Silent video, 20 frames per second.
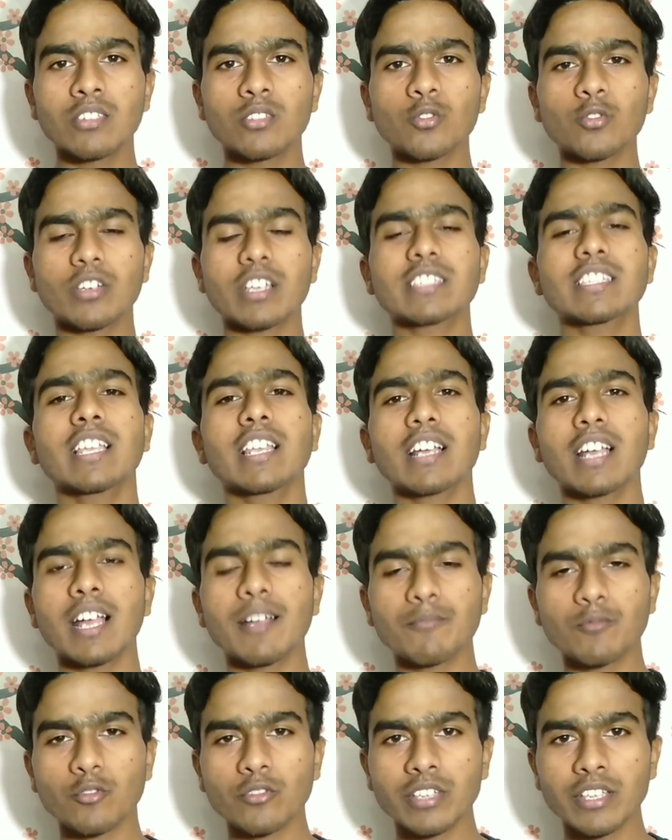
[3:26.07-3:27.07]
तो कैसा लगा
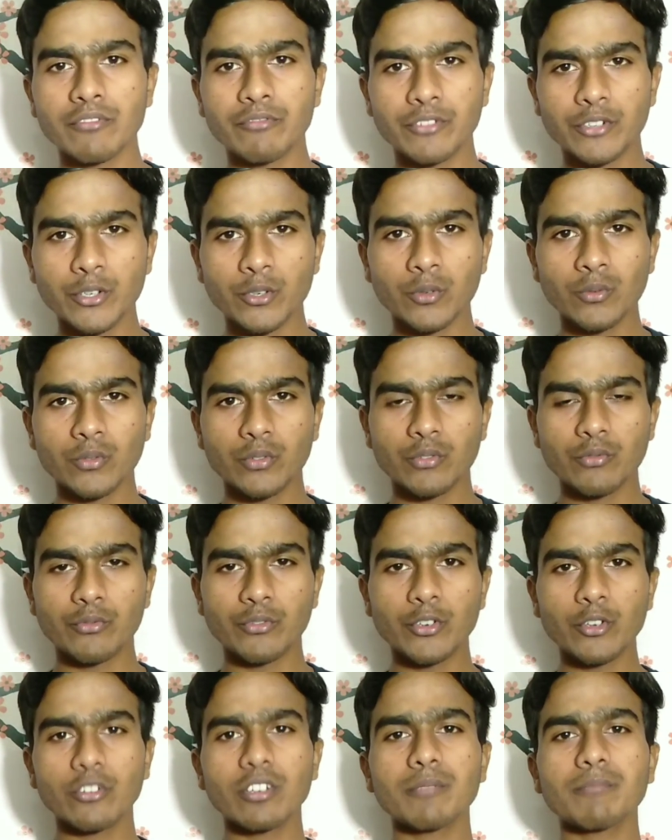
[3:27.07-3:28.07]
आपको ये वीडियो
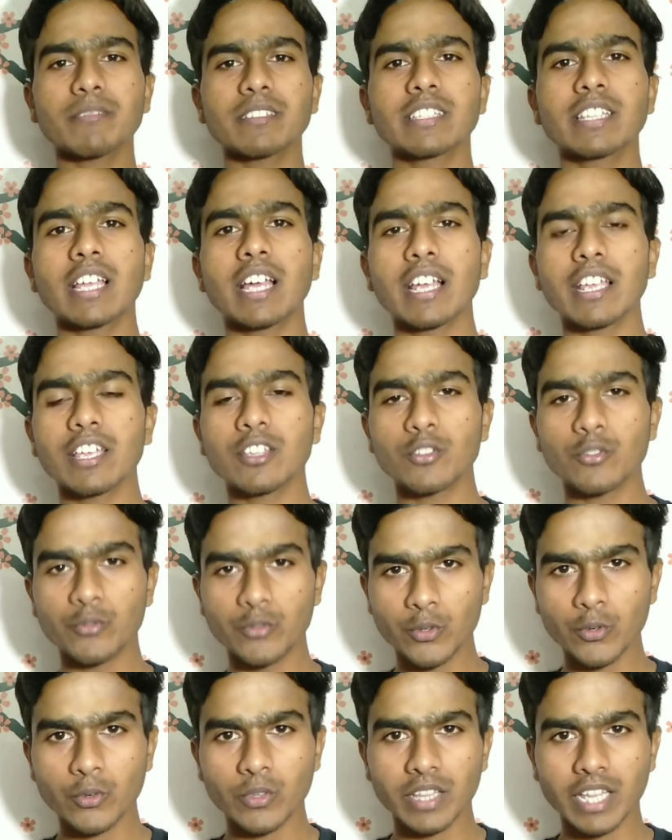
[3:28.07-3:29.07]
वीडियो अगर पसंद आ गया तो
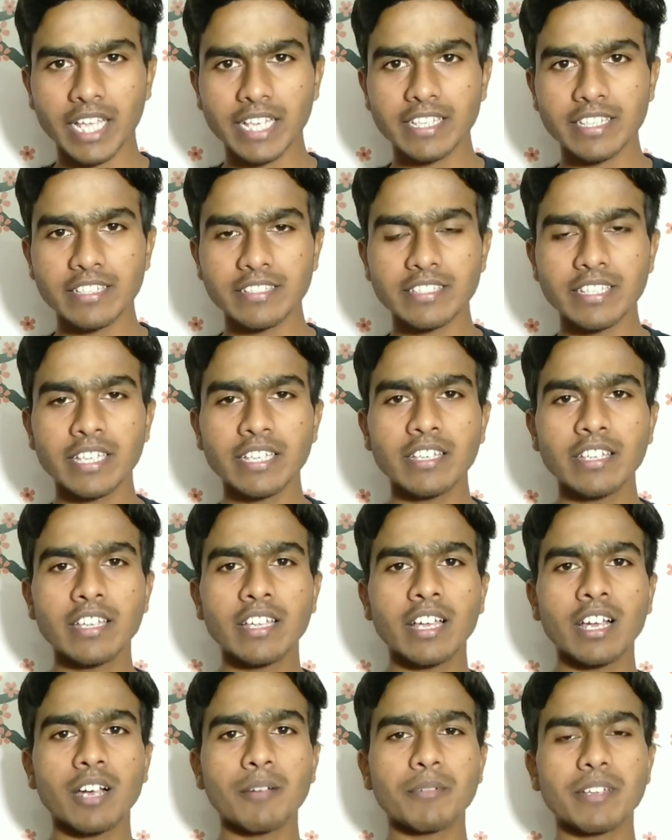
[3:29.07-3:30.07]
वीडियो को लाइक कीजिए
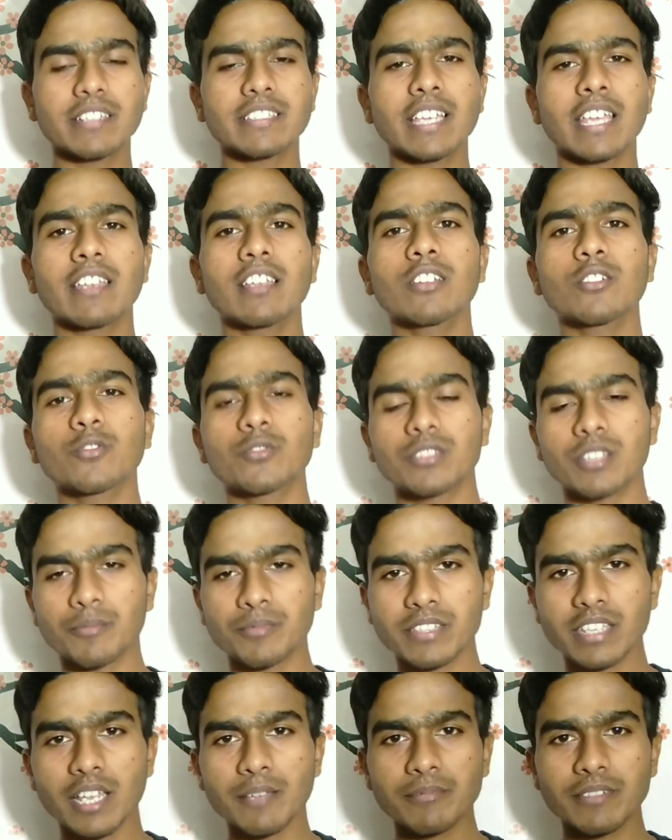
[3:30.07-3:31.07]
हमारे चैनल को
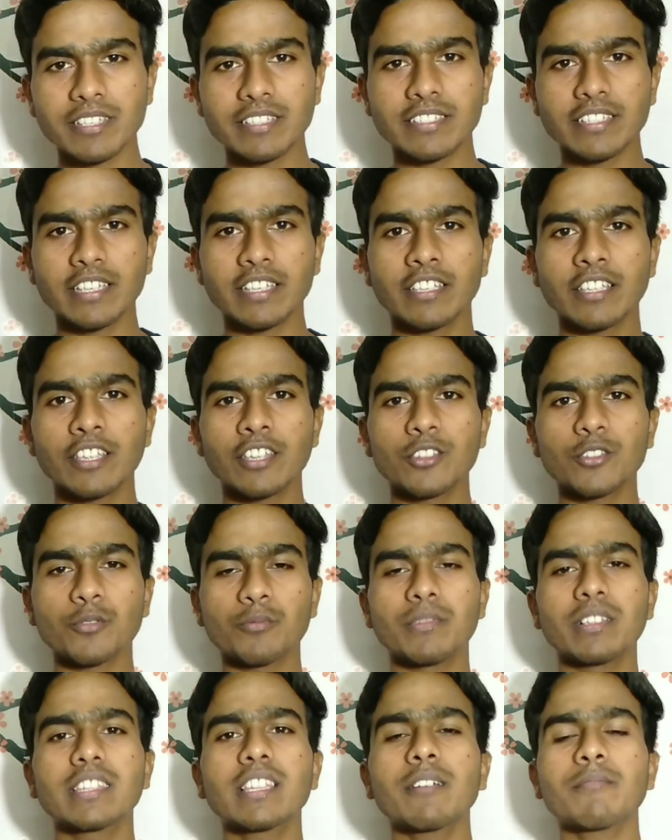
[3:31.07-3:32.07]
सब्सक्राइब कीजिए तो
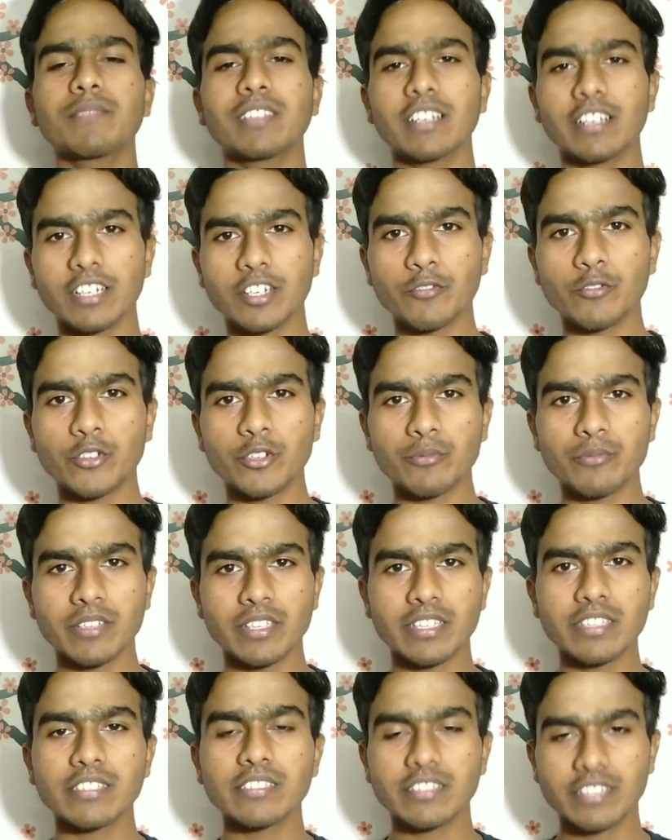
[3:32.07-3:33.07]
मिलते हैं अपने अगली वीडियो
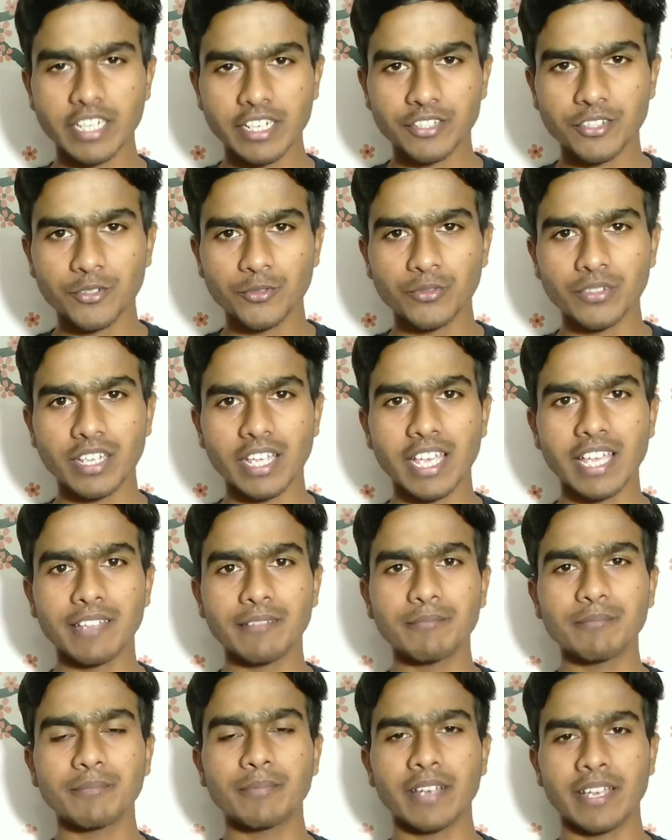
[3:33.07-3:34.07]
में स्टे ट्यून
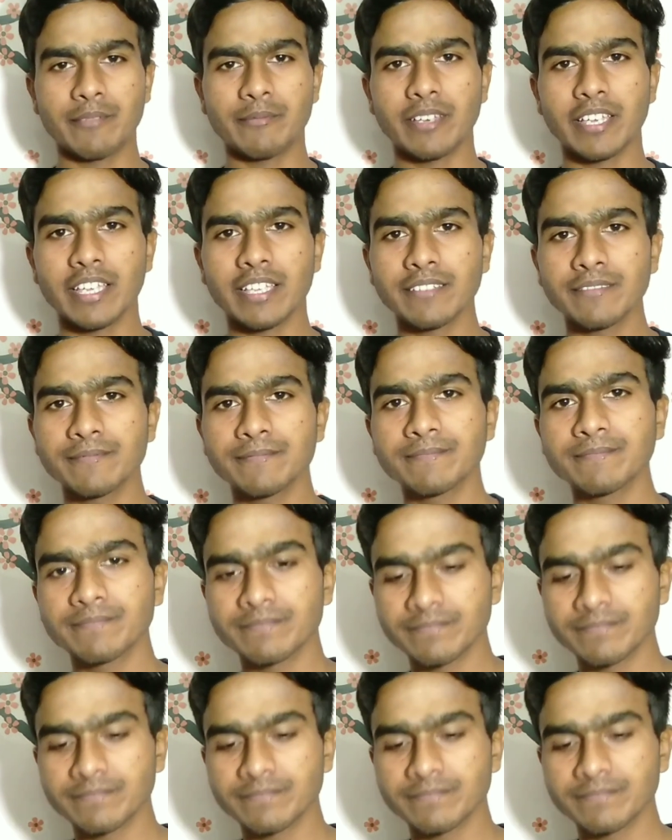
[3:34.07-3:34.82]
एंड बाय बाय